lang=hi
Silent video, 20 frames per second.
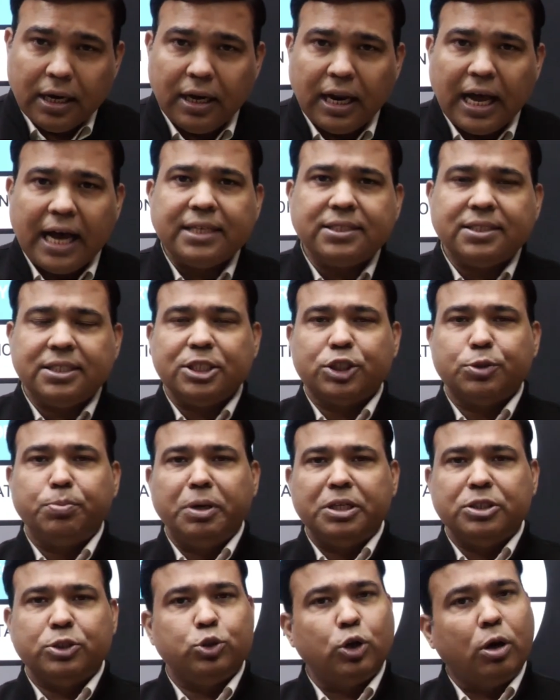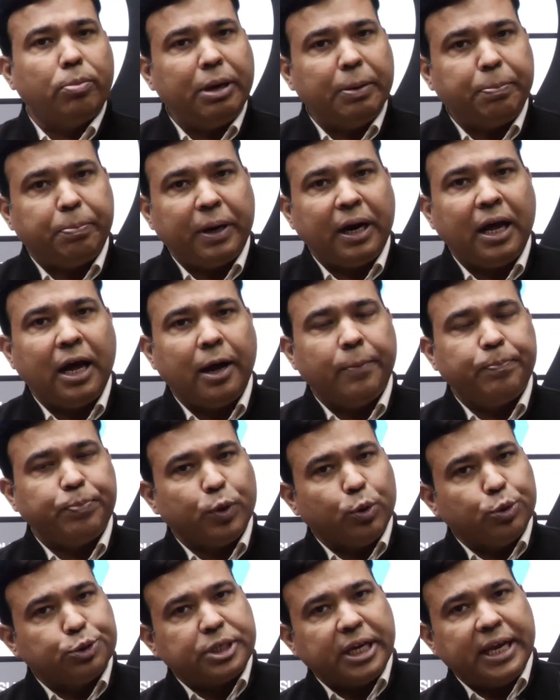लास्ट सिक्स मंथ जो हमने पढ़ा
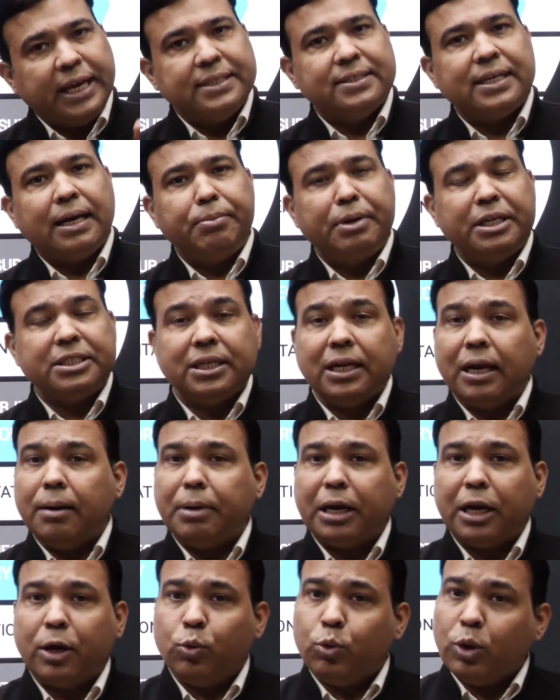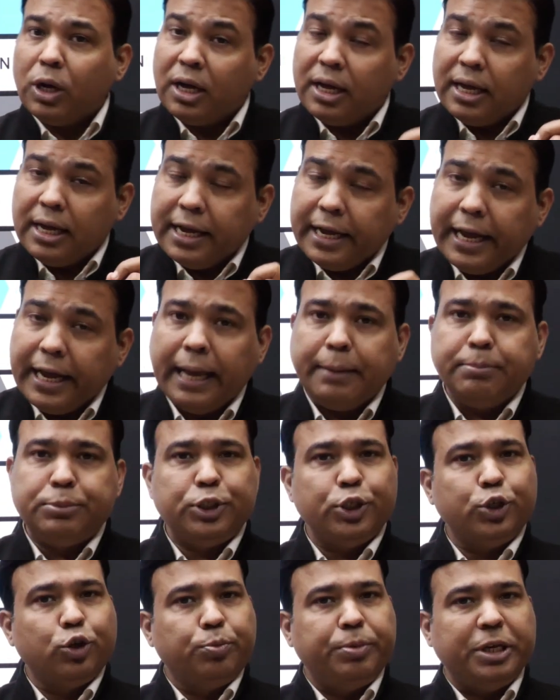उसका एग्जामिनेशन हमारा हुआ
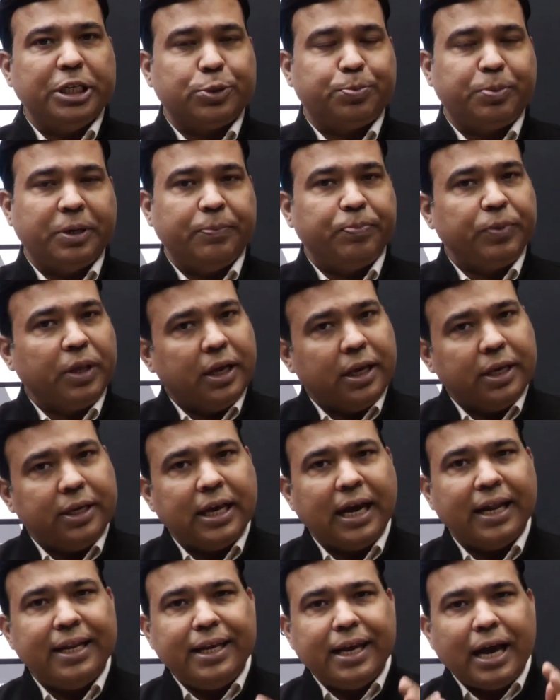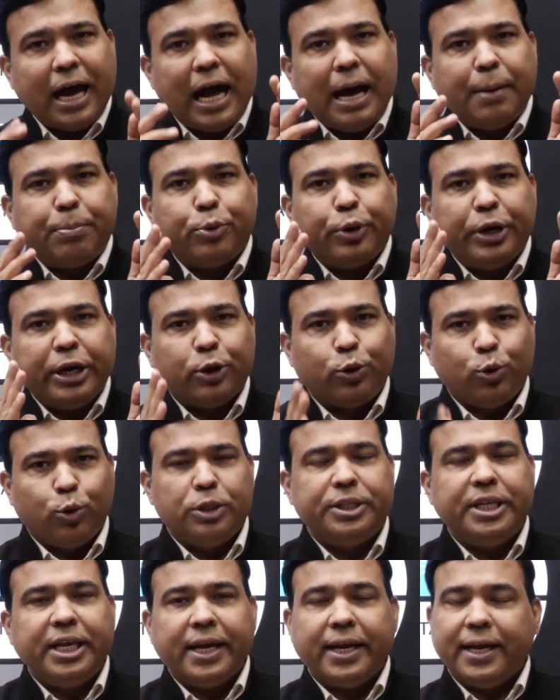एमसीक्यू बेस पे यानी आपको एक
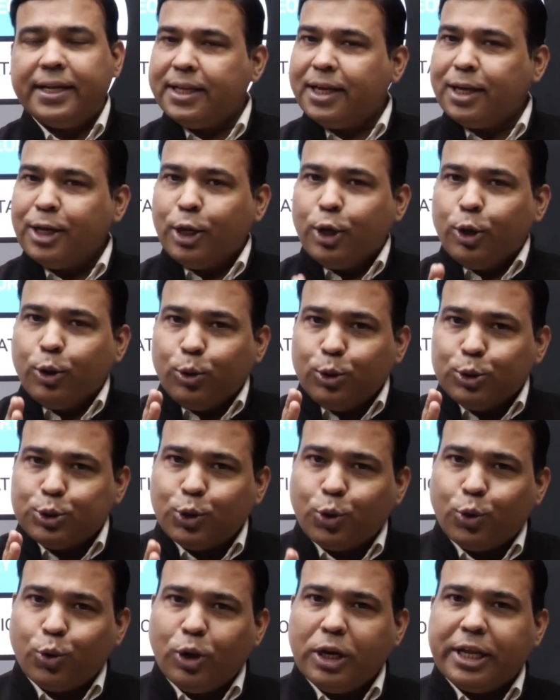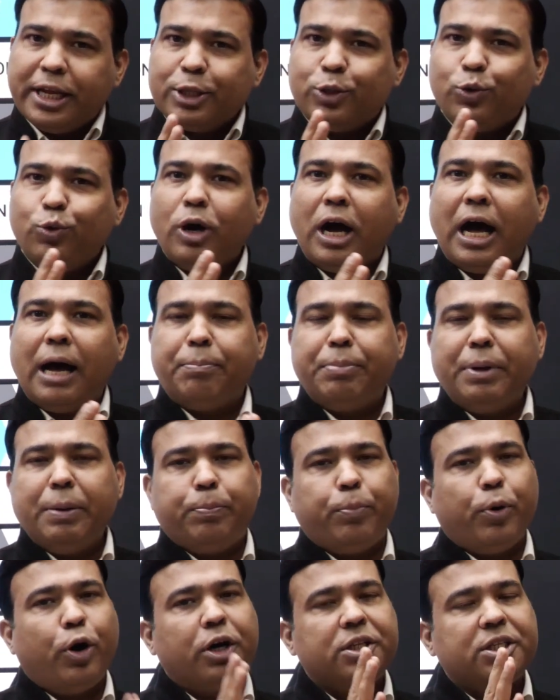रोल दिया गया था उस रोल के थ्रू आपने
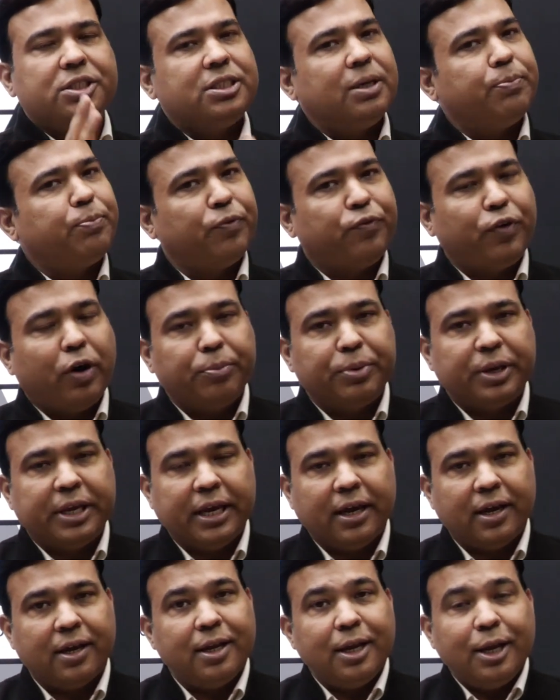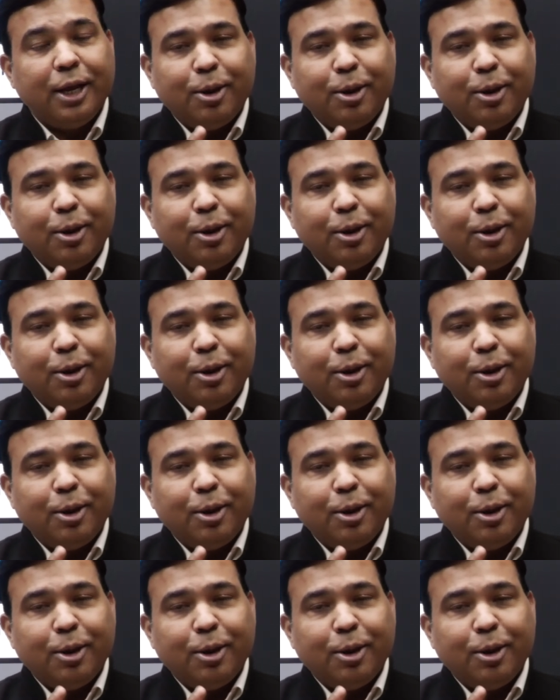बहुत अच्छा परफॉर्म किया